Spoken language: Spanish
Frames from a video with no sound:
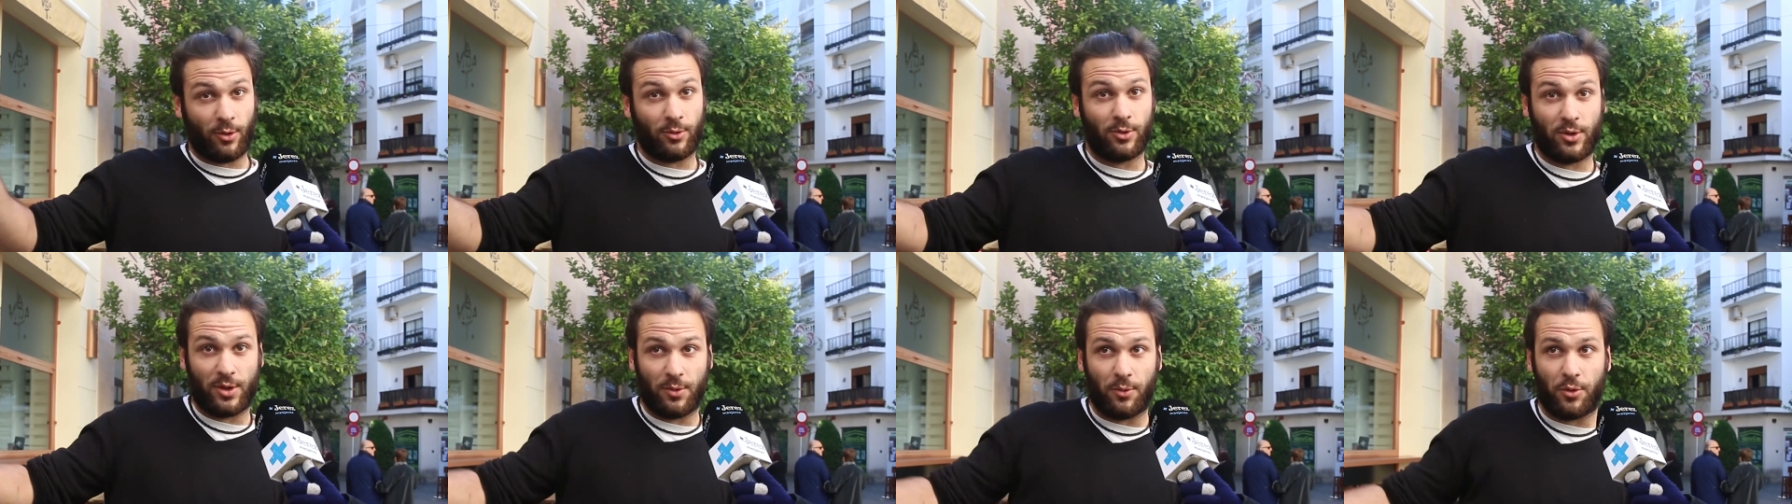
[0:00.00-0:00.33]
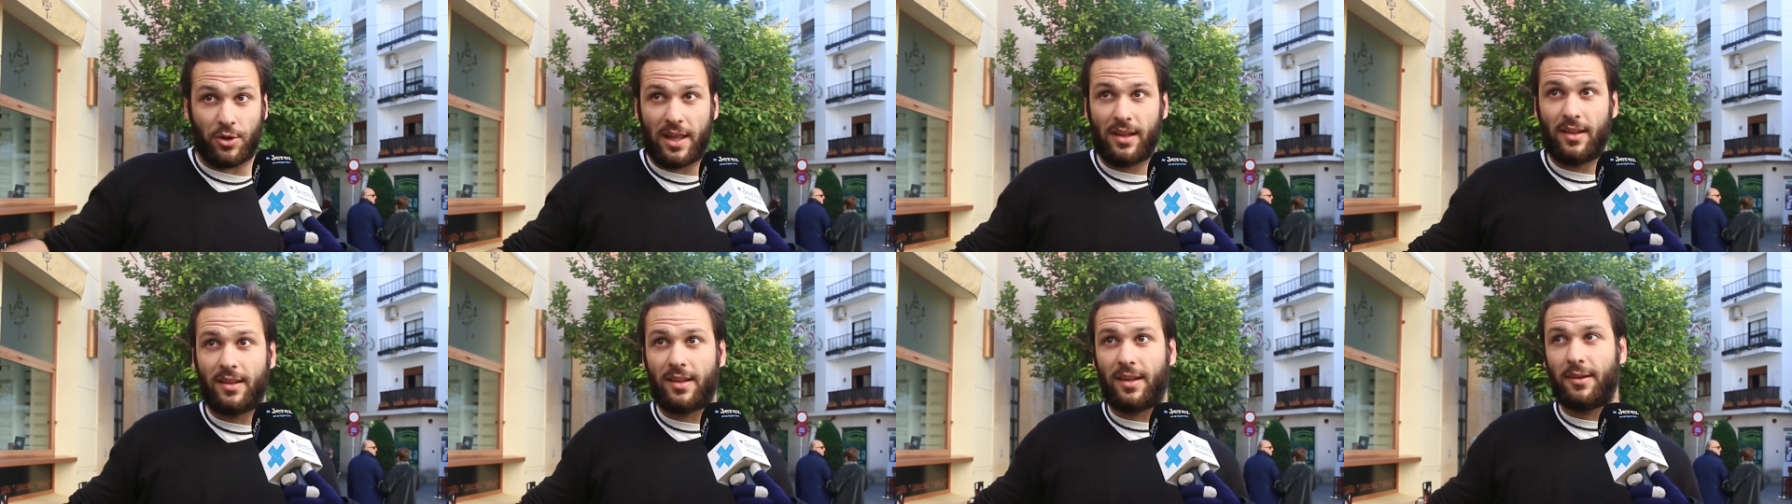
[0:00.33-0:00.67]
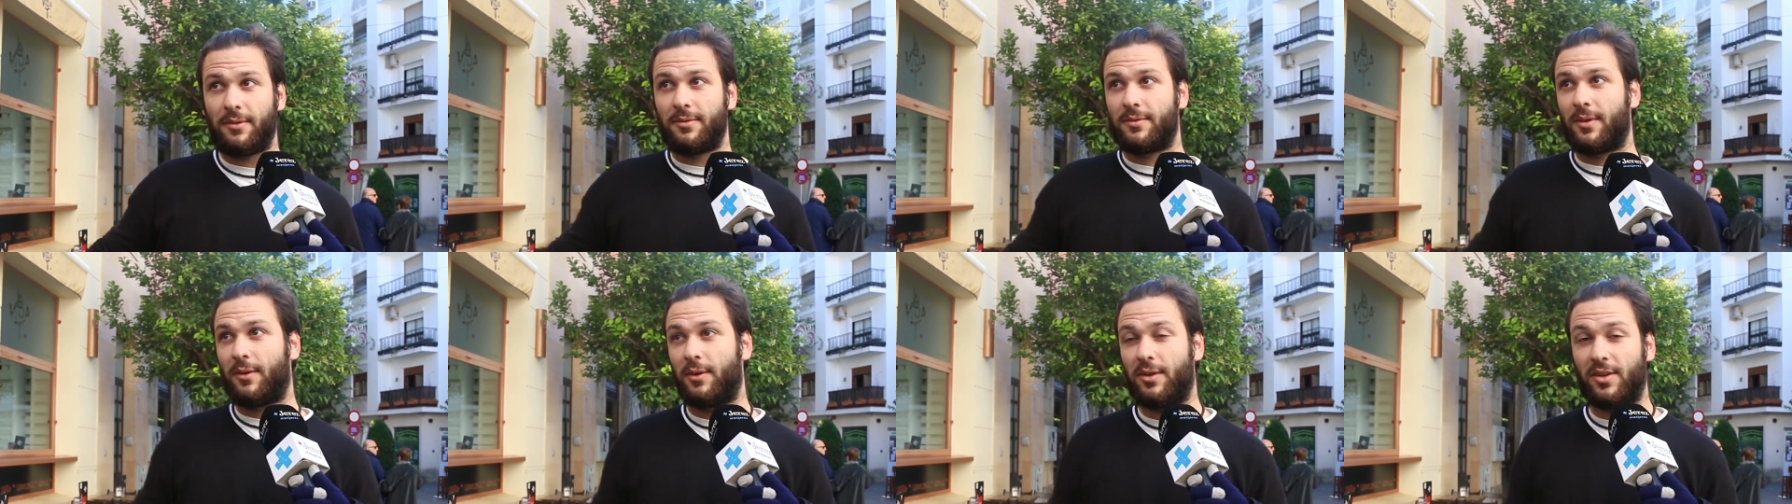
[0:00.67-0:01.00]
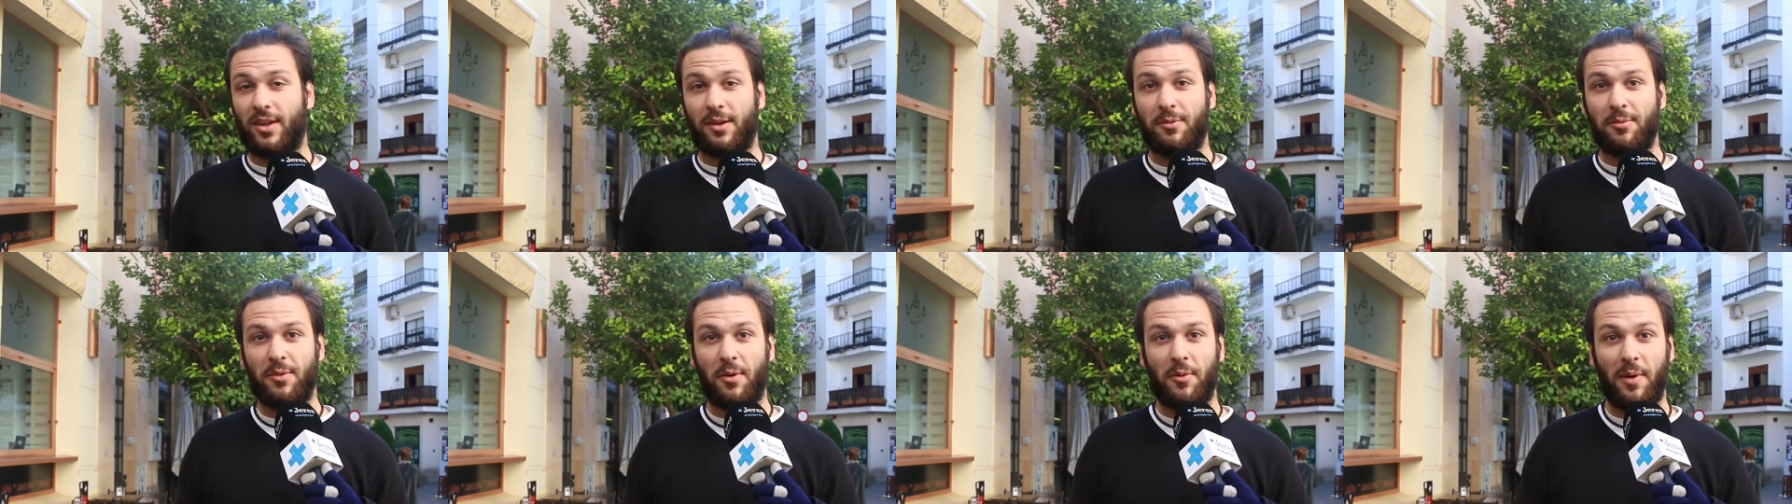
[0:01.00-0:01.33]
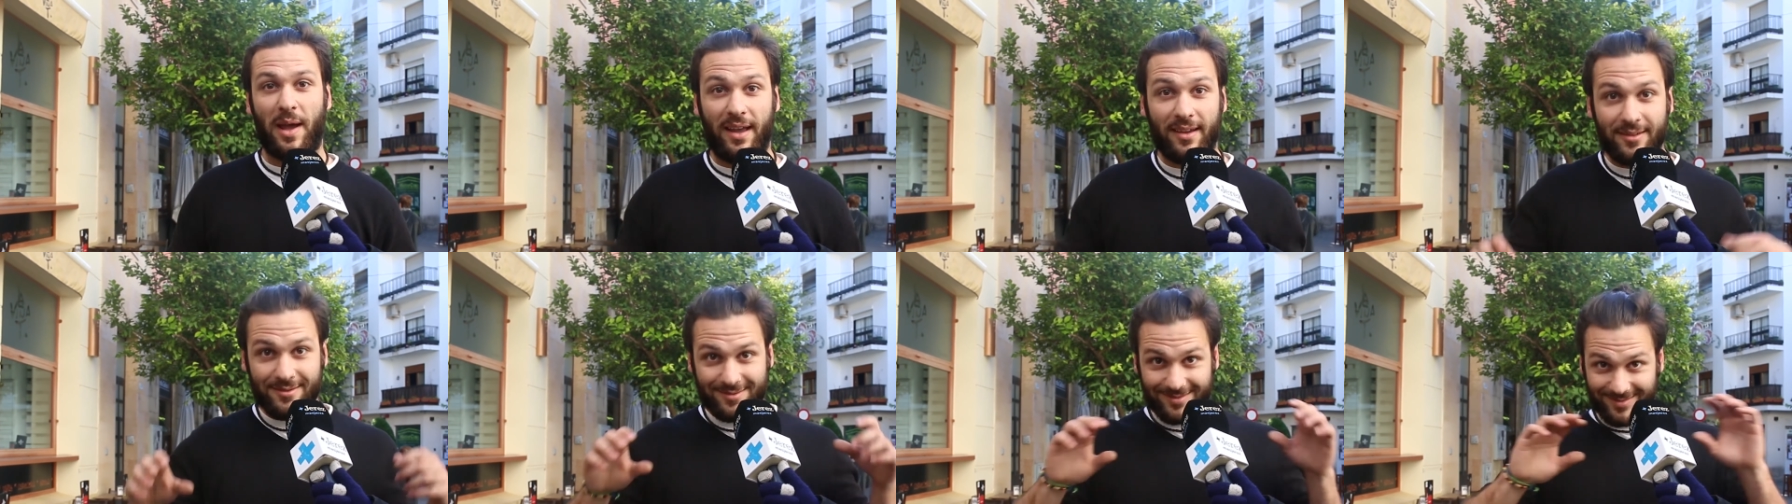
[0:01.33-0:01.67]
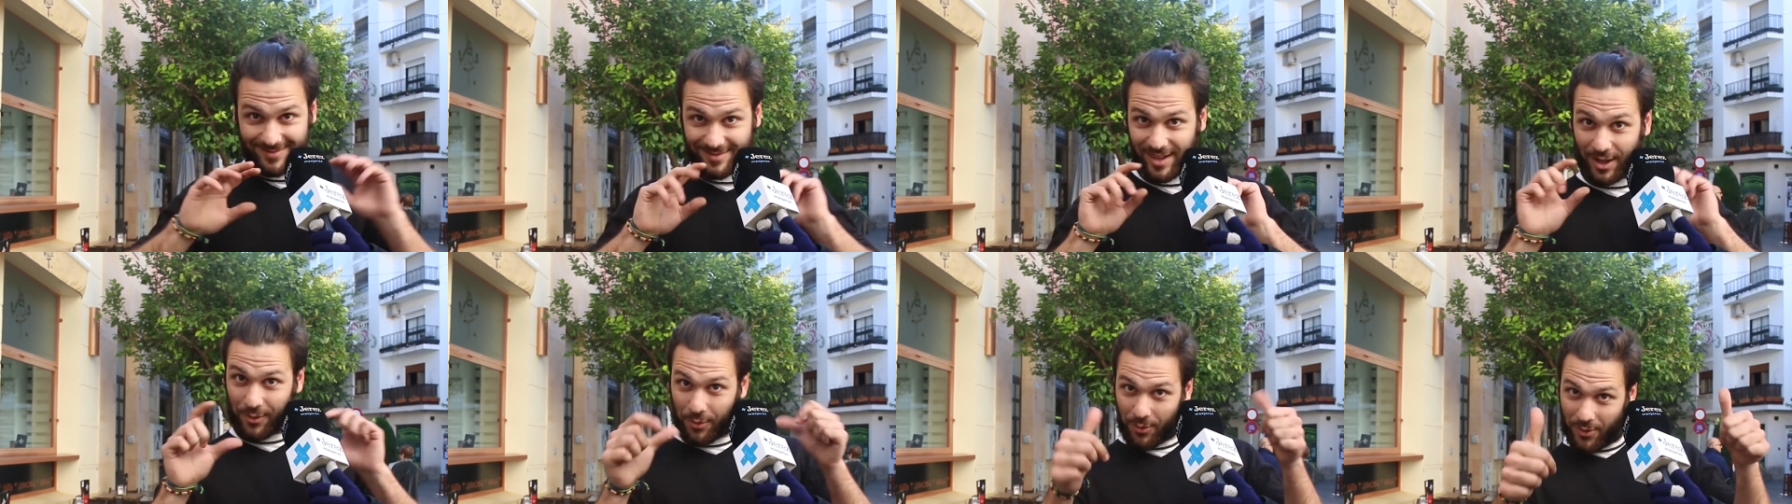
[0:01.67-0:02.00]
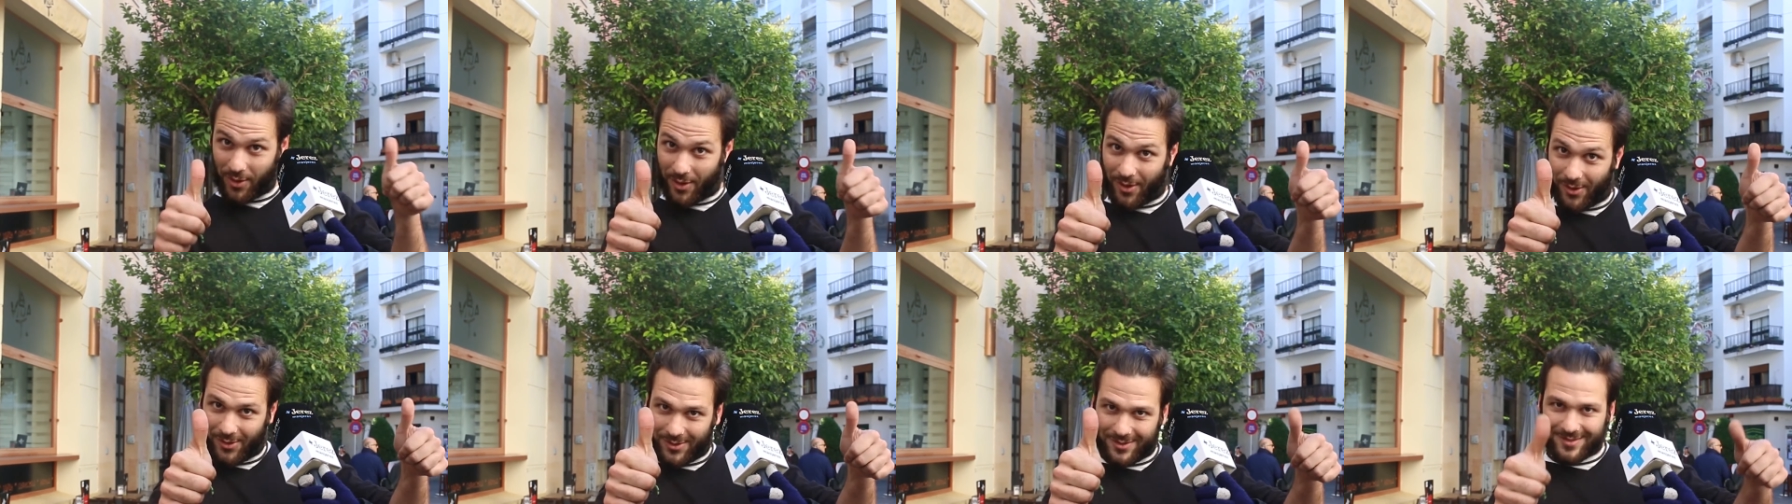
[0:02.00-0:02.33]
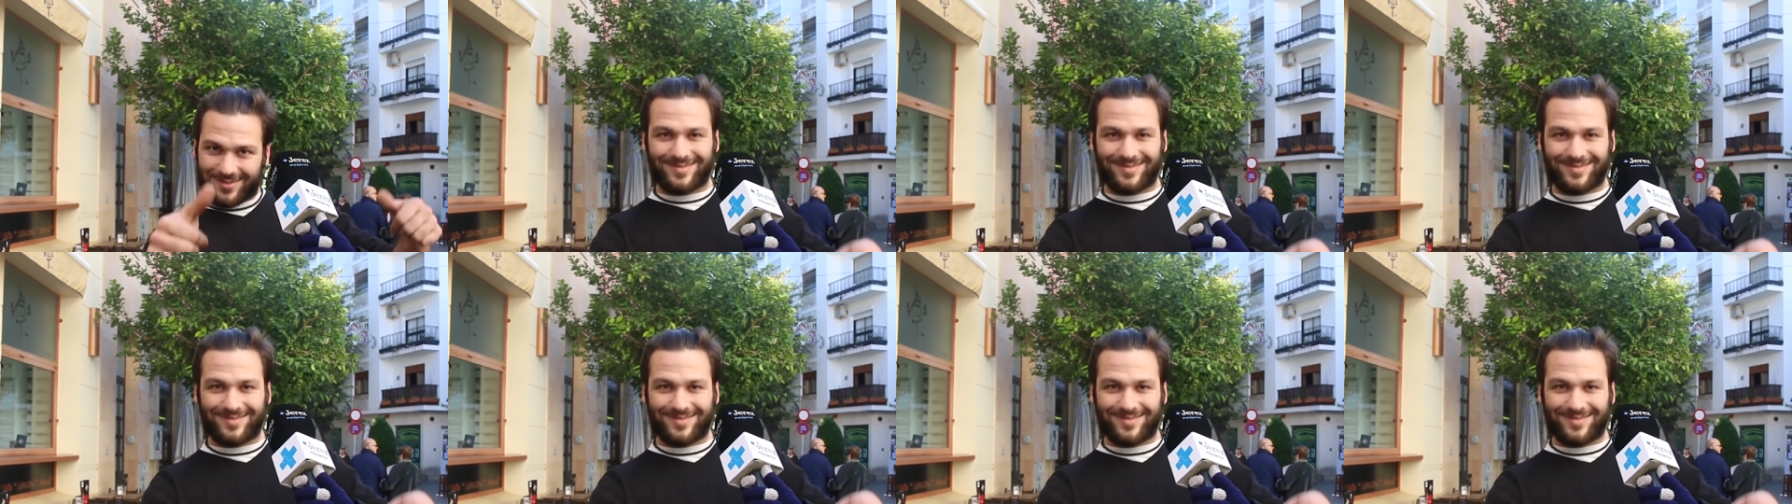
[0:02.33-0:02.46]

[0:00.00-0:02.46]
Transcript: contribuyente. A ver si me ve. Saludos.